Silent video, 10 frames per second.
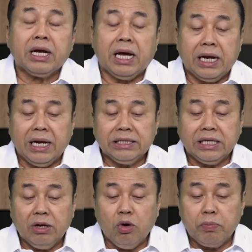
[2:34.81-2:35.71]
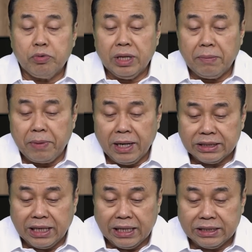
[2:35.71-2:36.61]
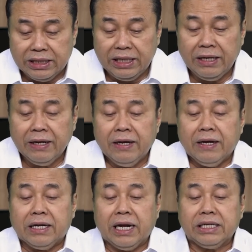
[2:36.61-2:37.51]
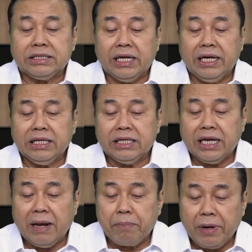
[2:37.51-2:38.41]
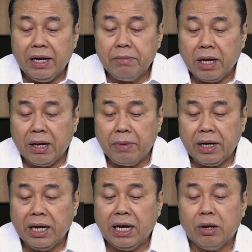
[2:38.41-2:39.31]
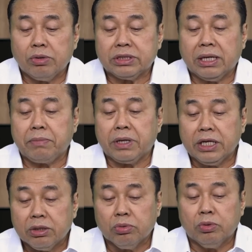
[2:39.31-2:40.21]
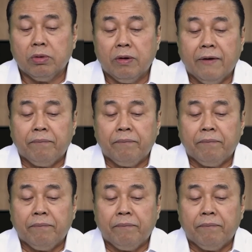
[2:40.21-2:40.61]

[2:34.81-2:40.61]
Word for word: karena saya kok punya belas kasih dan saya terapkan bagaimana kalau saya begitu.